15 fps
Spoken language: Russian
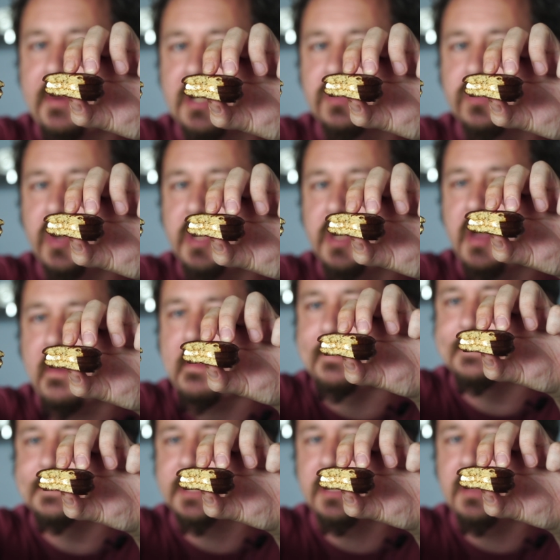прослойки,
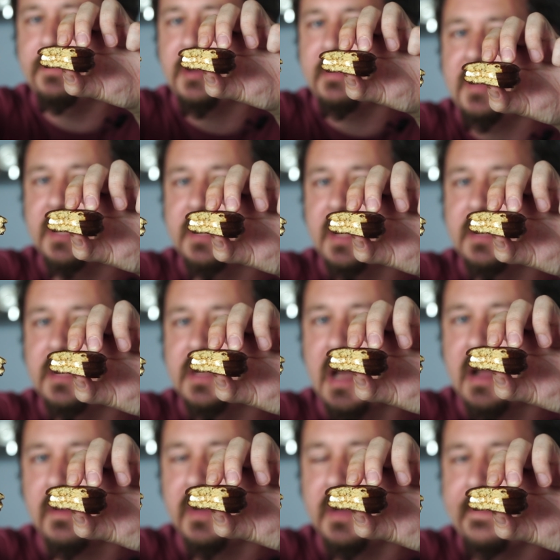они примерно
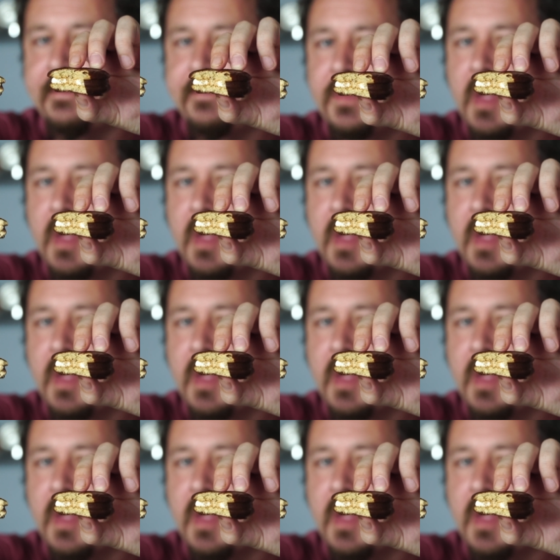одинаковые.